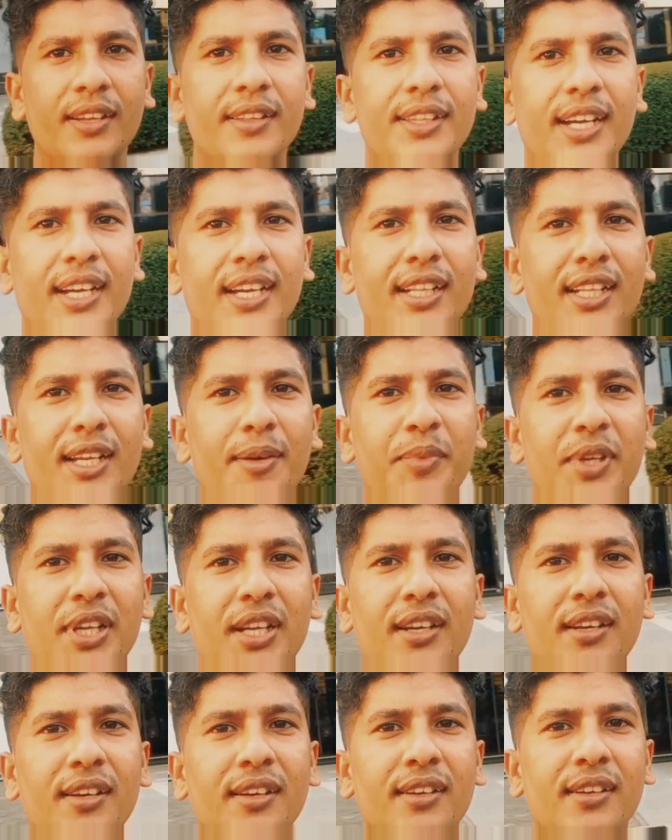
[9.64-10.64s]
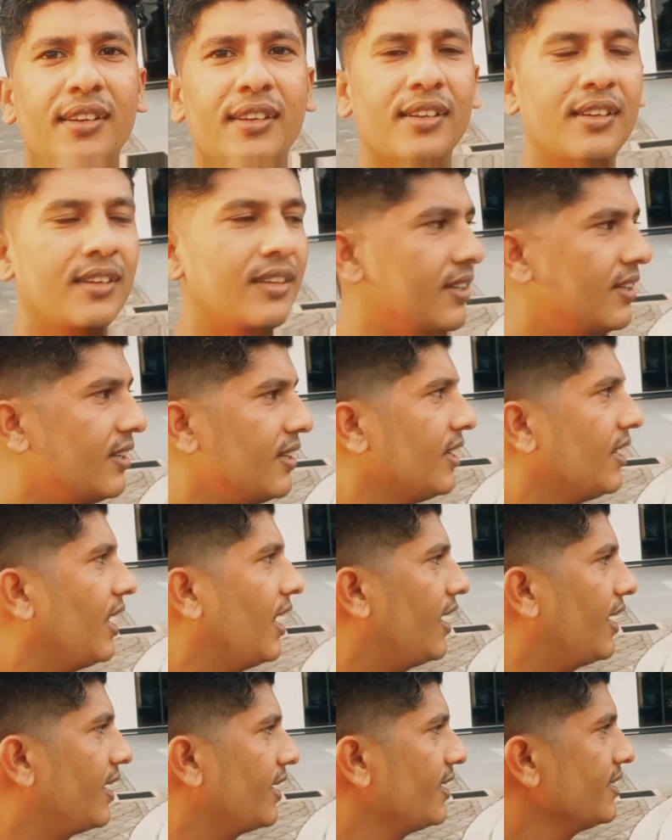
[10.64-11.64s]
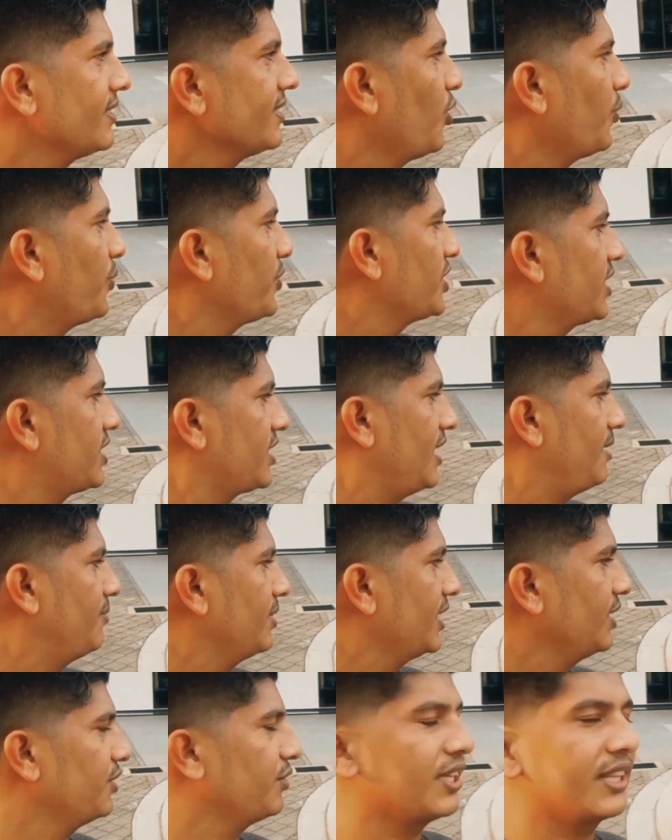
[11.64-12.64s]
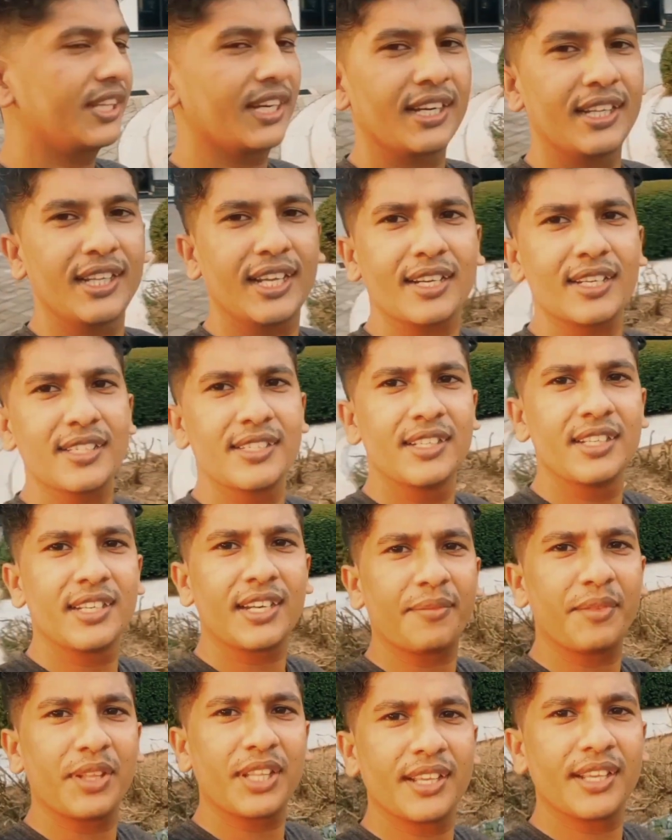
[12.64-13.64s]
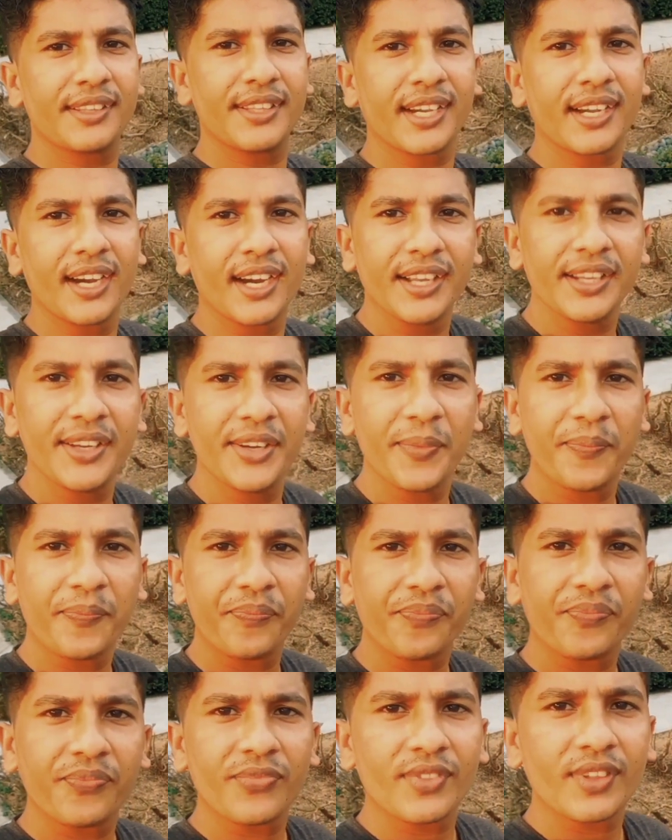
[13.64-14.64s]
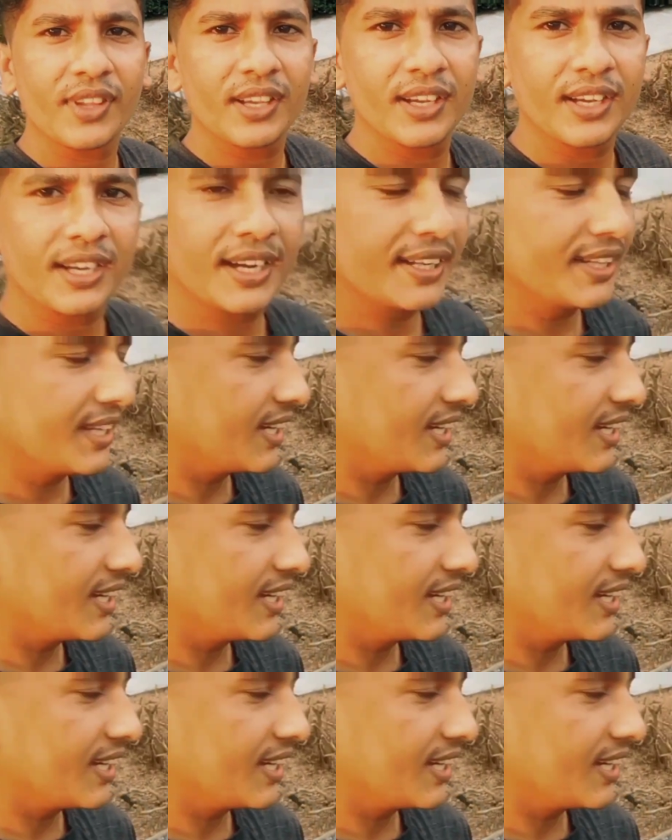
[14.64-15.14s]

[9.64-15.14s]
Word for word: দেখেন আপনারা আর এই যে অফিসের সামনে কিন্তু এই দেখেন একটা জিনিস আপনাদের দেখাই এই